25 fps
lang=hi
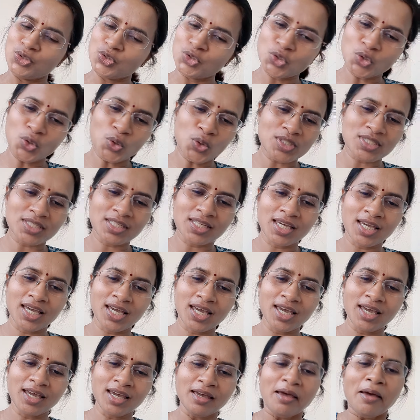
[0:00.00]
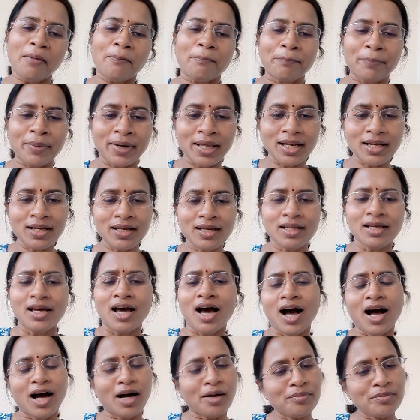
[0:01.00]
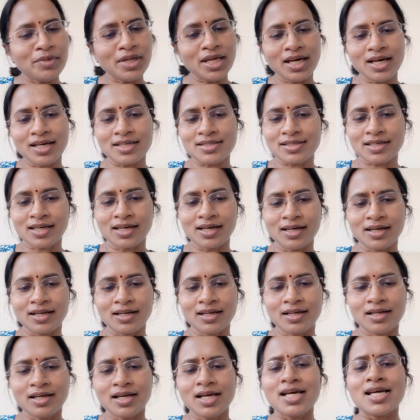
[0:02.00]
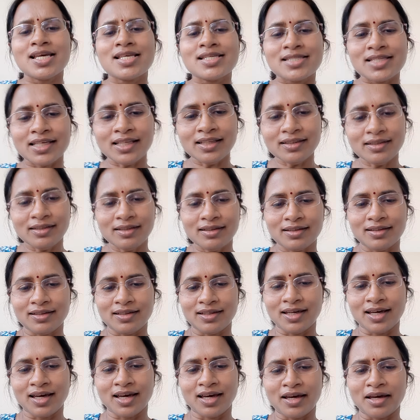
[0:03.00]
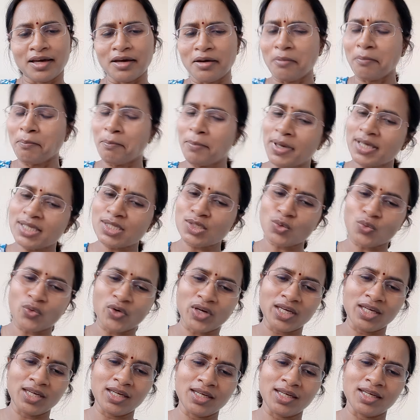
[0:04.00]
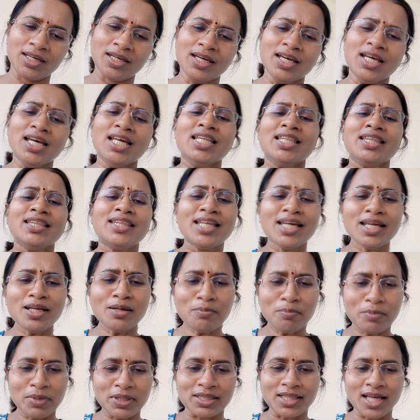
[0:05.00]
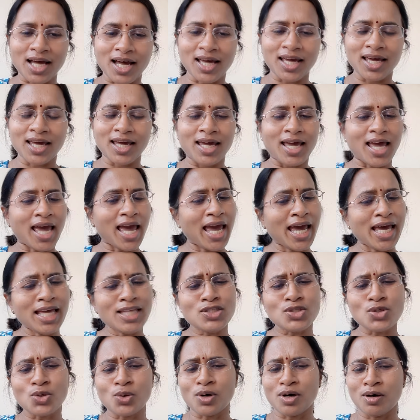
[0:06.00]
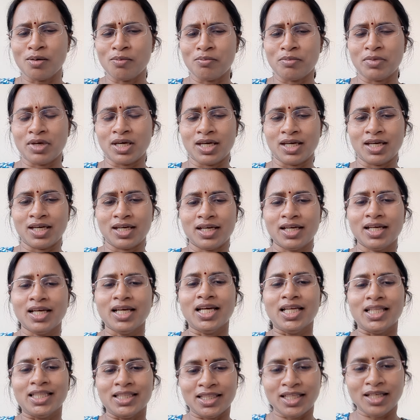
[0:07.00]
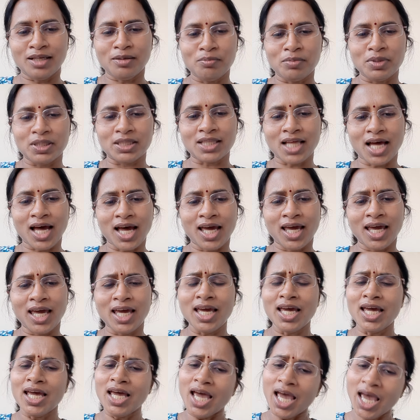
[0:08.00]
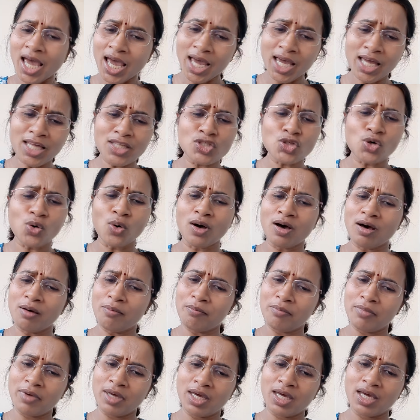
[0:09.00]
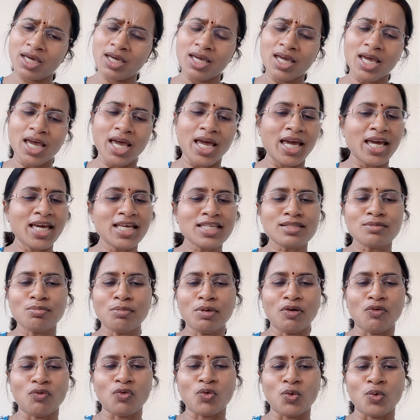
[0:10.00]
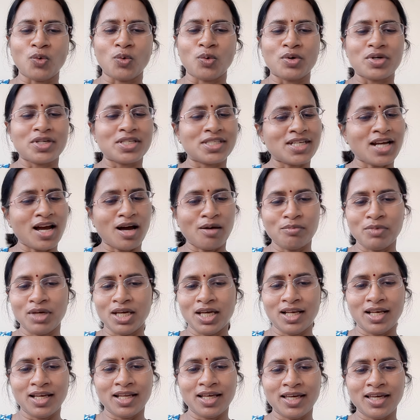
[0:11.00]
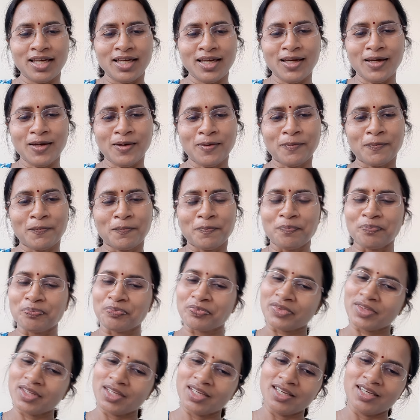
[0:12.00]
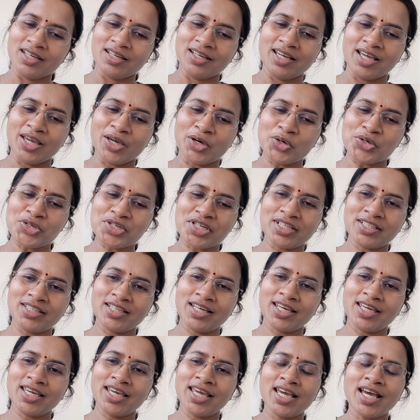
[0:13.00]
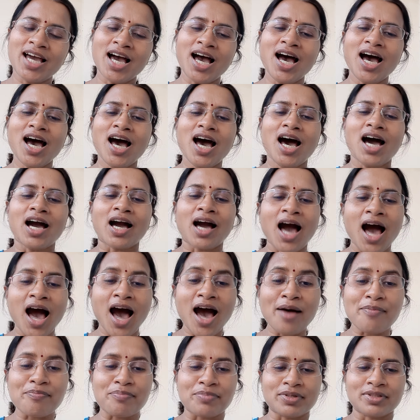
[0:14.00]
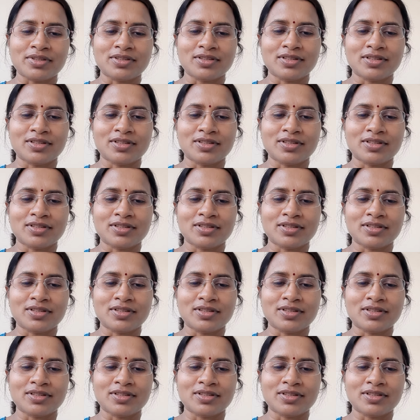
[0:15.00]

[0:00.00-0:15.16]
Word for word: जो जिए पल हमने हंसकर जिंदगी है बस वही दिन बिताए हैं जो गम में दिन बिताए हैं जो गम में इसमें वो शामिल नहीं एक और शेर देखिएगा खाब